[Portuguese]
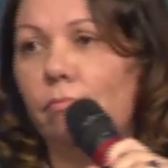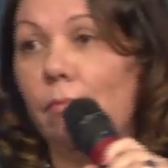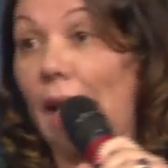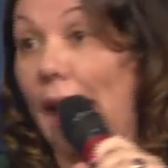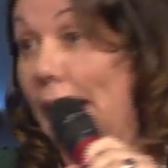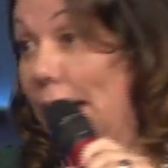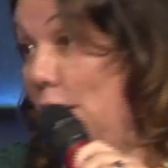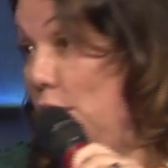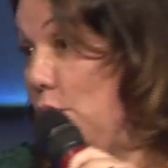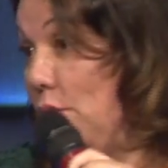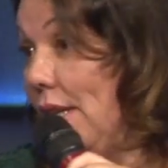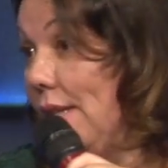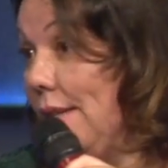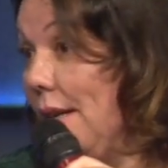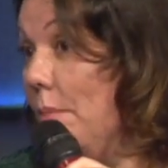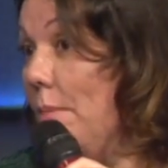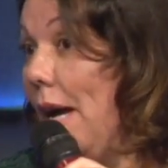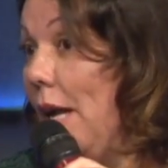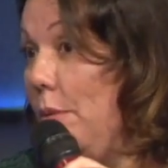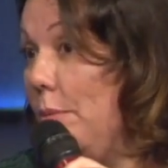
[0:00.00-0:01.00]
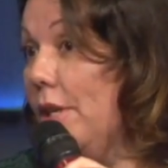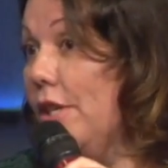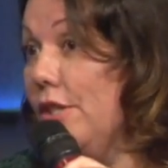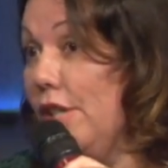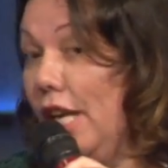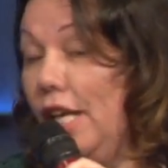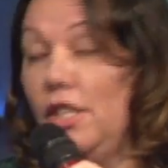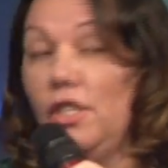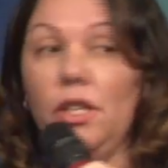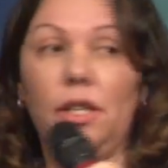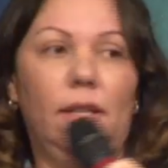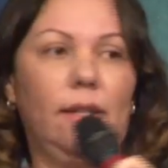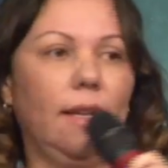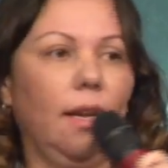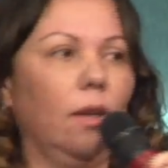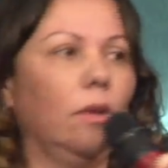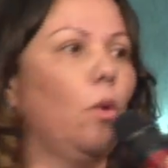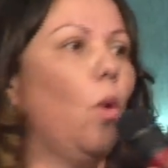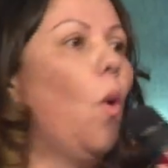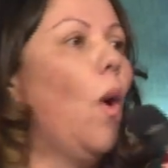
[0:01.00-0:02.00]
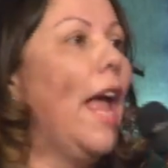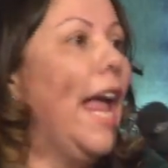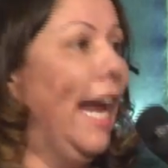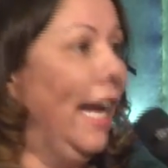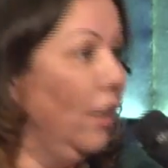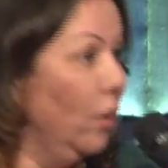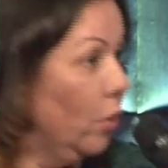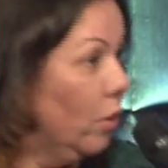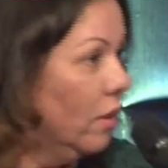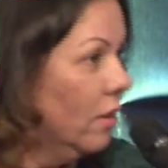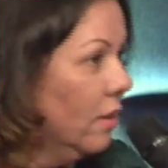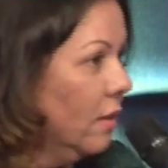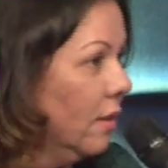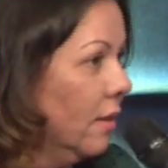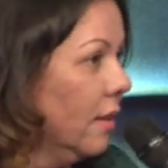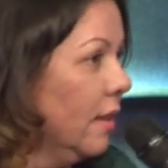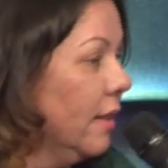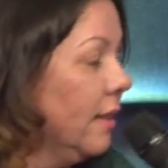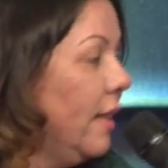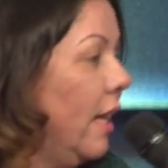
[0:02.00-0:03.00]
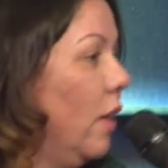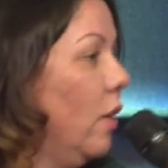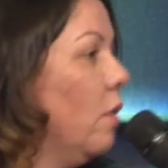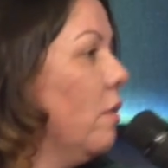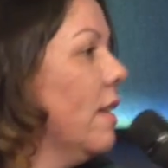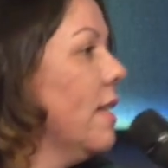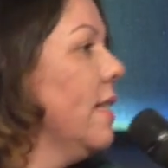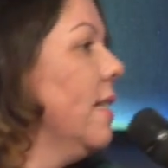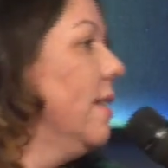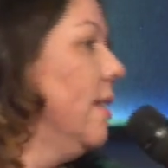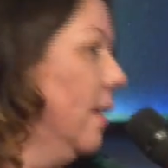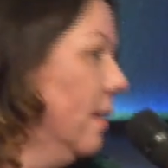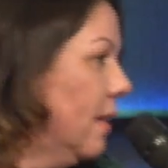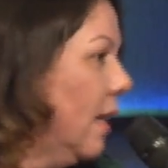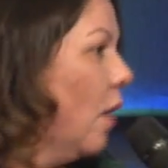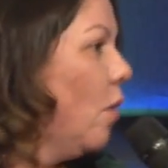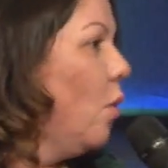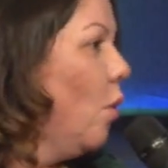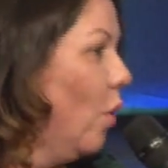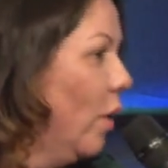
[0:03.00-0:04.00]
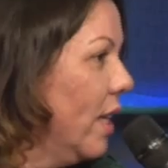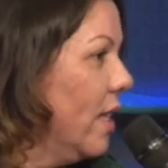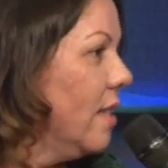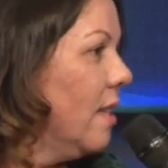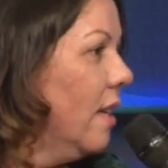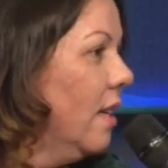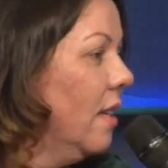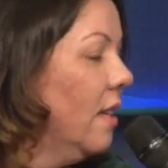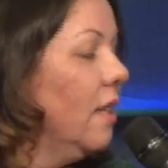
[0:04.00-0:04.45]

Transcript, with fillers: Aí ele não dá trabalho para a gente, que está correndo, tendo que fazer tanta coisa,